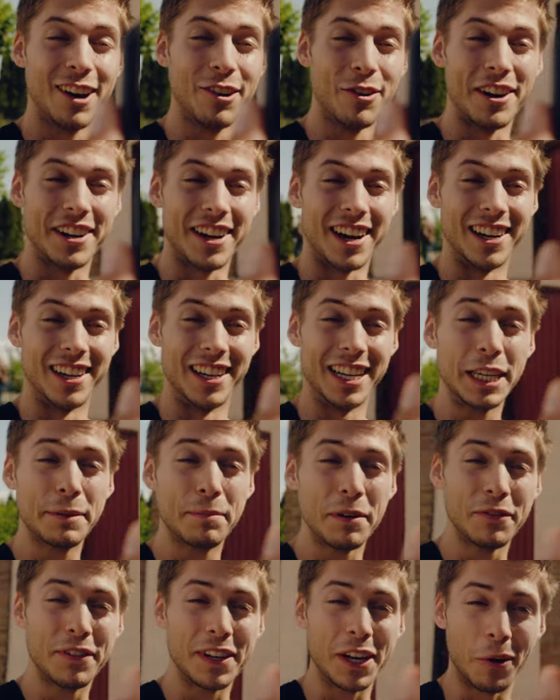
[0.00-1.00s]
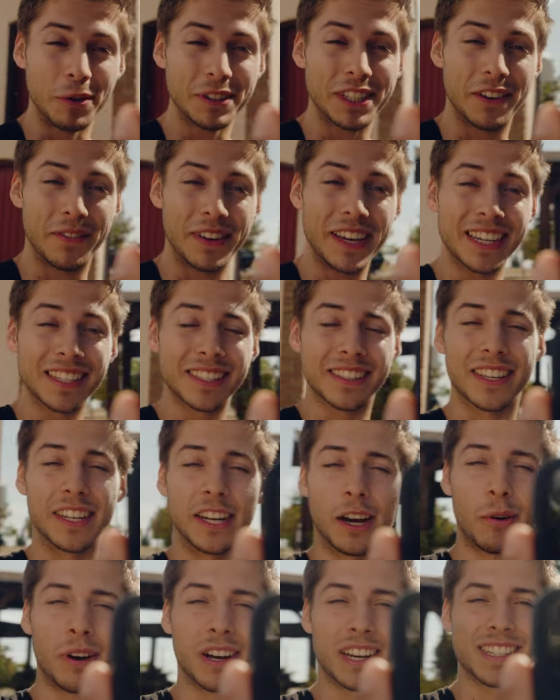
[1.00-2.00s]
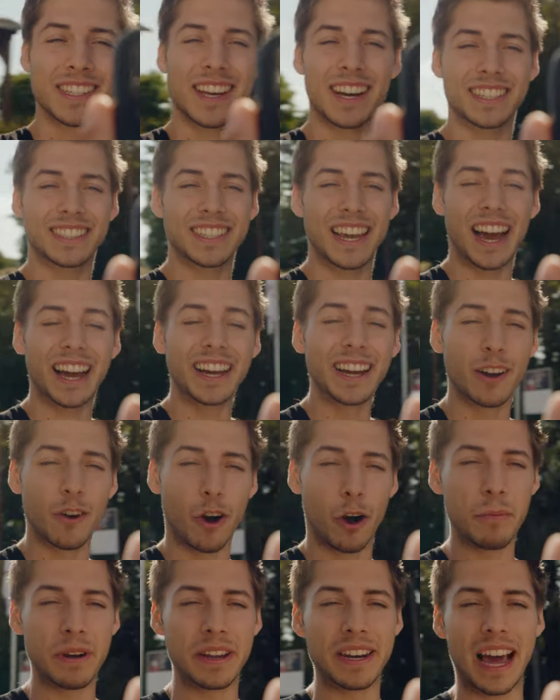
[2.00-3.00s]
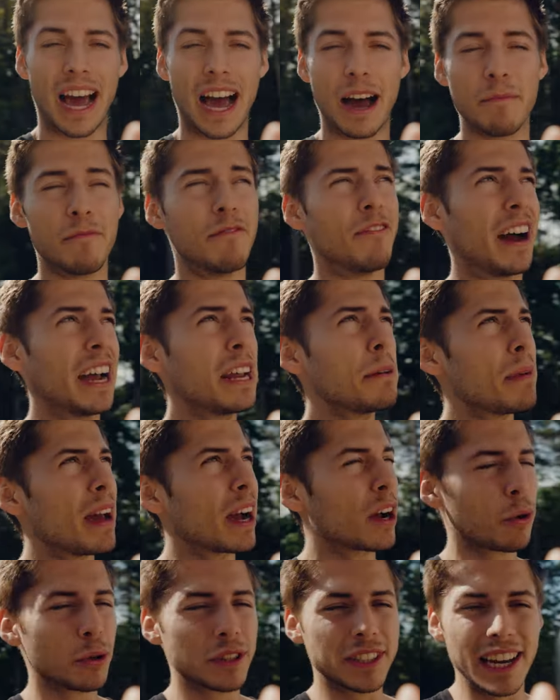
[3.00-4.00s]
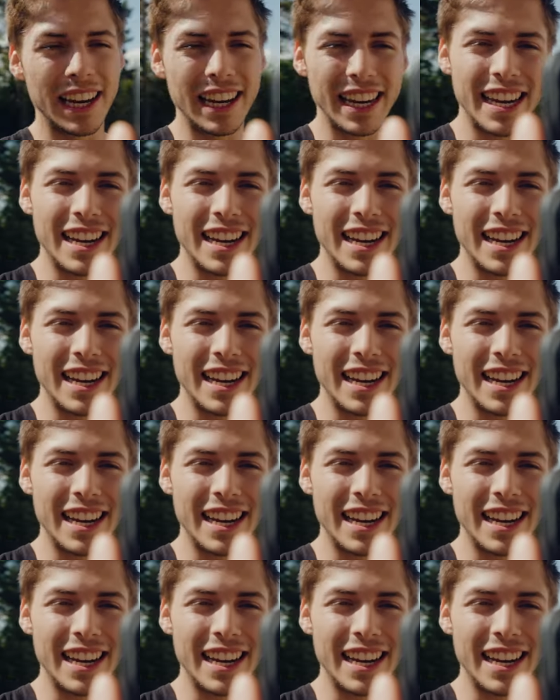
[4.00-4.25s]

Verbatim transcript: Hallo an alle, ich bin wieder unterwegs, genauer gesagt angekommen am Weinberg Hotel